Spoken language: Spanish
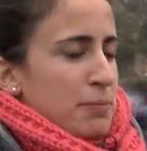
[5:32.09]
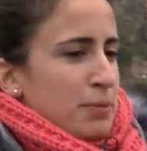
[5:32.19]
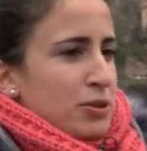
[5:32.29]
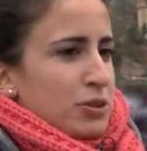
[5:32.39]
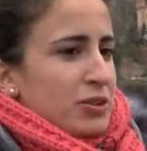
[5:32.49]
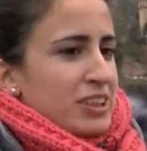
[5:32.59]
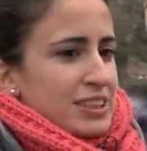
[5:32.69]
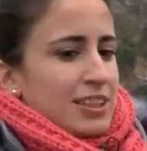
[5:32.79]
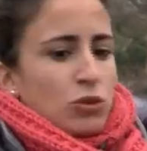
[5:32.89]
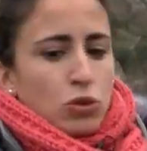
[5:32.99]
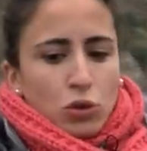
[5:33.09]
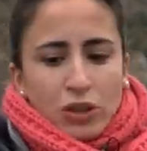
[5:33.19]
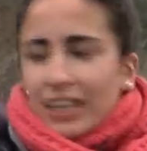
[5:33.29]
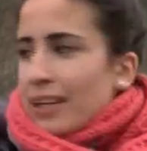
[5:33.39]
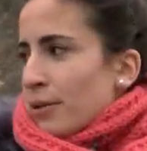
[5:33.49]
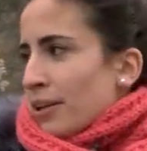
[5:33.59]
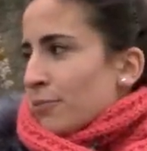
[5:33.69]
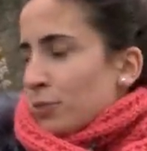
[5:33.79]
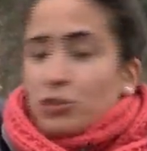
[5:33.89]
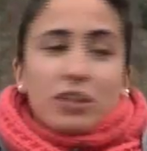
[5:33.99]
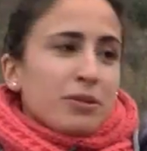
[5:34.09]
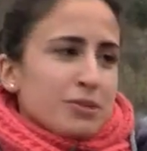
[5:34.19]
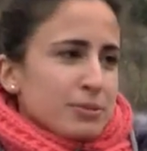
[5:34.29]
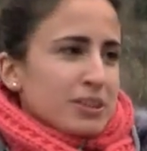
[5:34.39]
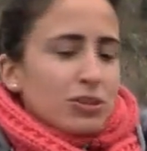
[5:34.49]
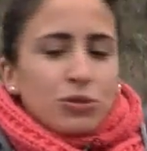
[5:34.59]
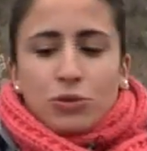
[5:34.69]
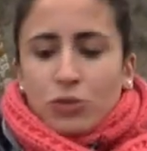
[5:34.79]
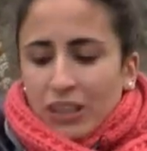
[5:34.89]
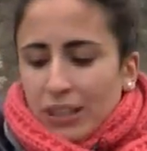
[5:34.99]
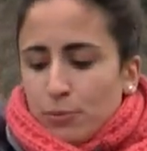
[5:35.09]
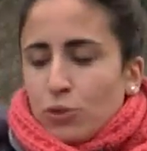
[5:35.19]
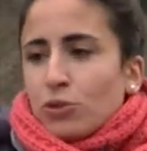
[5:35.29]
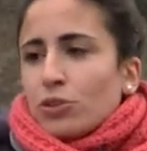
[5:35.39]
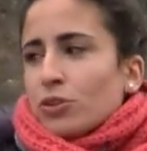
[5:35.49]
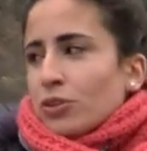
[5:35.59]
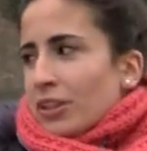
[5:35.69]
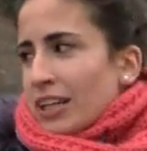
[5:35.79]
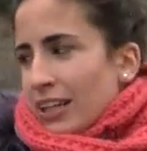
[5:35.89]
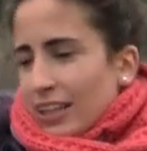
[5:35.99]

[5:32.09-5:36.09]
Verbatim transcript: Pero yo necesito coger la, bueno, ya habéis visto, coger la moto,